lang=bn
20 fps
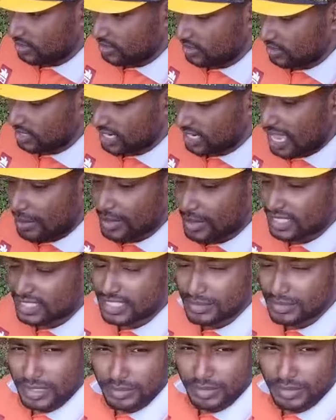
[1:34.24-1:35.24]
সাপ আছে
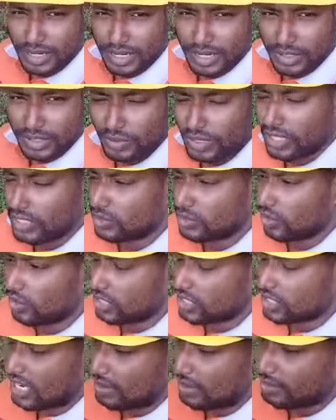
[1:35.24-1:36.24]
পামবাগানে অনেক
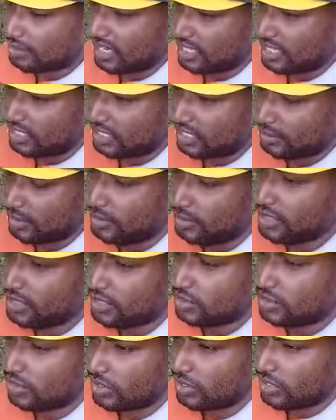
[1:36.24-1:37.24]
ধরনের সাপ দেখা যায় বিভিন্ন
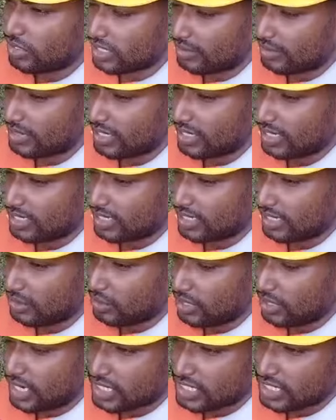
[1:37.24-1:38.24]
ধরনের সাপ দেখা যায় কিন্তু
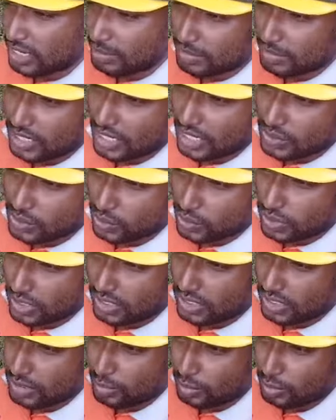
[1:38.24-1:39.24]
এই সাপটা আসলে
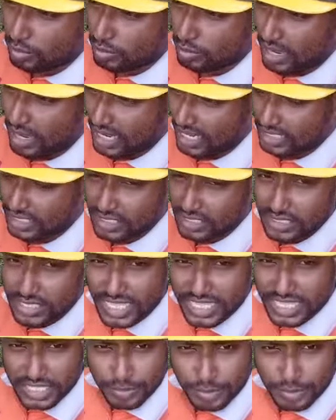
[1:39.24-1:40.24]
কি বলবো বাংলাদেশের
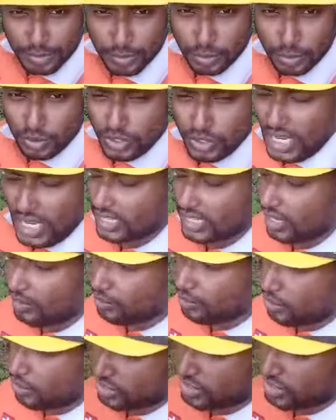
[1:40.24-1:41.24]
জাত সাপের মতো সাদা
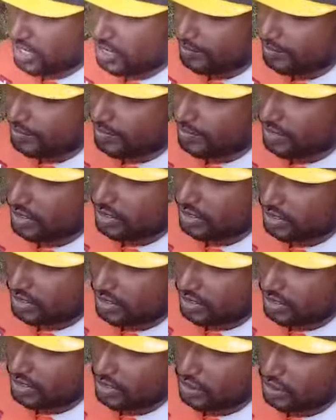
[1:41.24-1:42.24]
ফকসা
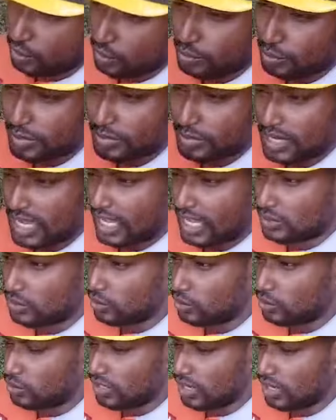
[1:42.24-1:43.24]
খুবই
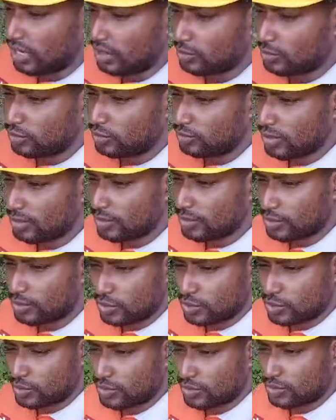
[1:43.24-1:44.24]
মারাত্মক এমনভাবে
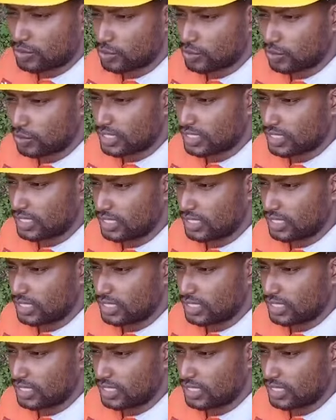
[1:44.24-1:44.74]
ফসফস করছে